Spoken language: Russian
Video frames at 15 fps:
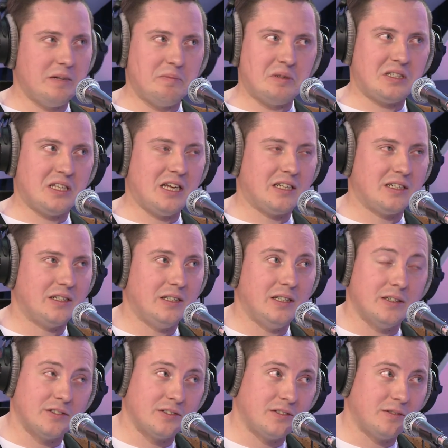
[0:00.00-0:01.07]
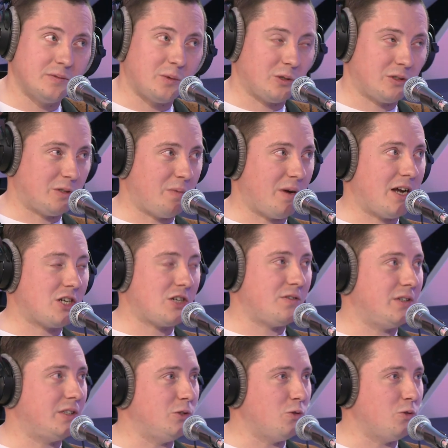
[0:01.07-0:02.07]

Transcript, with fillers: писать или просто спрашивать и